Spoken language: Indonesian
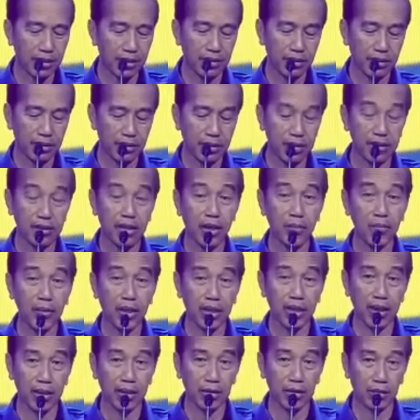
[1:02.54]
disampaikan
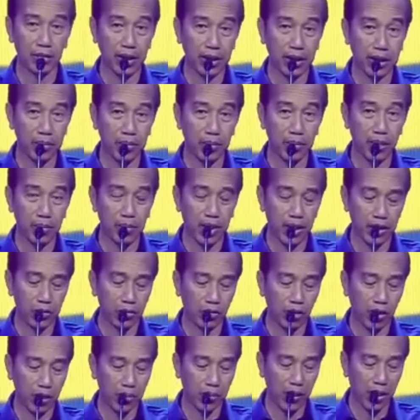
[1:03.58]
oleh Bapak Surya
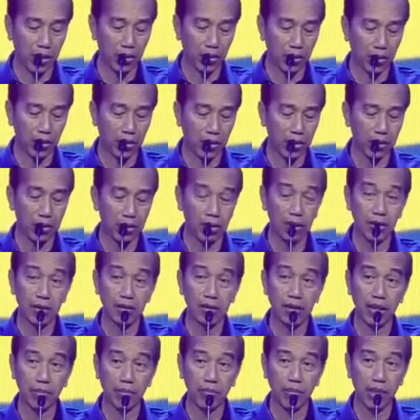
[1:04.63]
Paloh dan
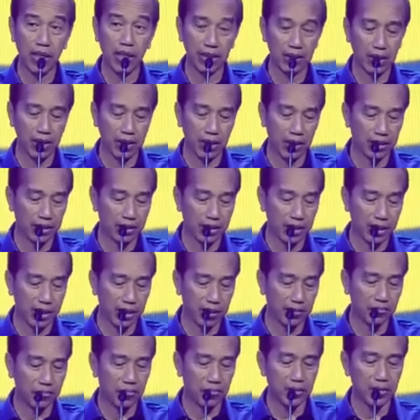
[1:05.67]
Partai Nasdem
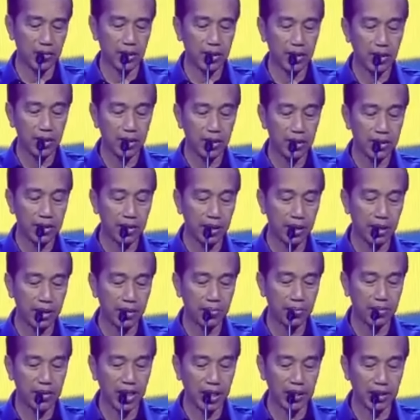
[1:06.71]
yang
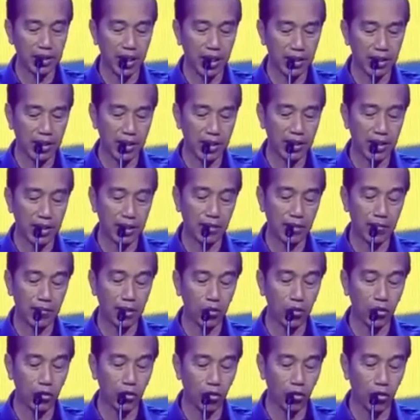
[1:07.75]
menyatakan akan
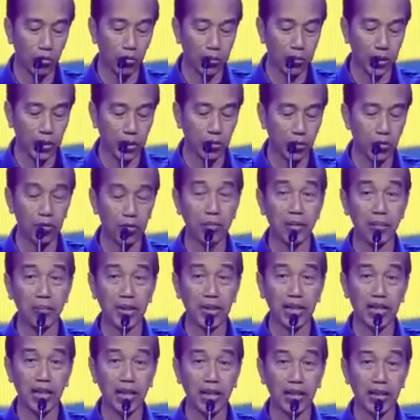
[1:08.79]
mendukung penuh
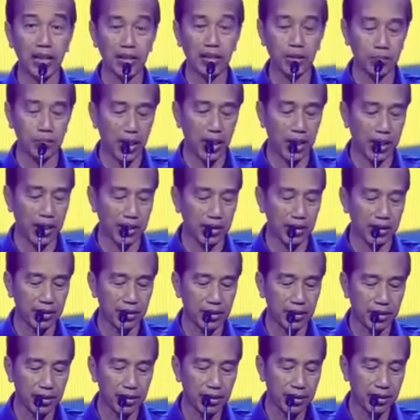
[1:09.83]
pemerintahan ke depan
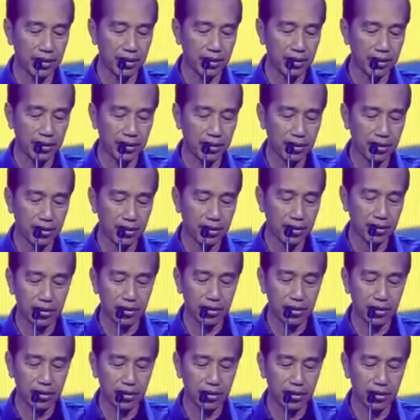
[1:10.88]
di bawah
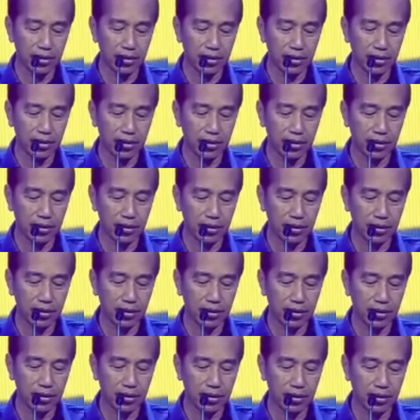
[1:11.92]
kepemimpinan
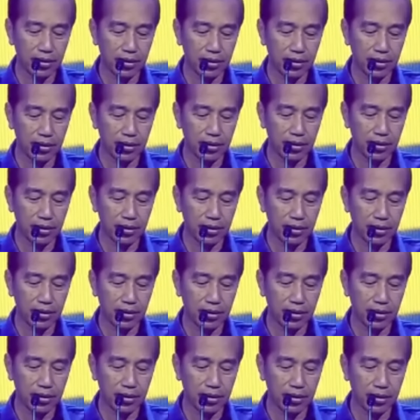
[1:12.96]
Bapak Prabowo
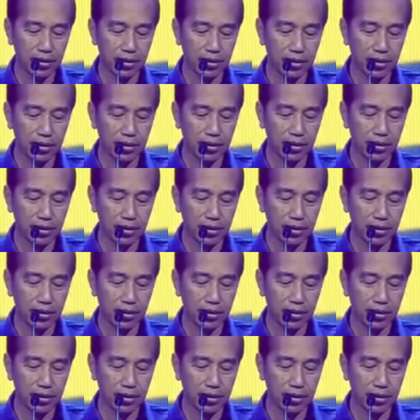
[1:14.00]
Subianto.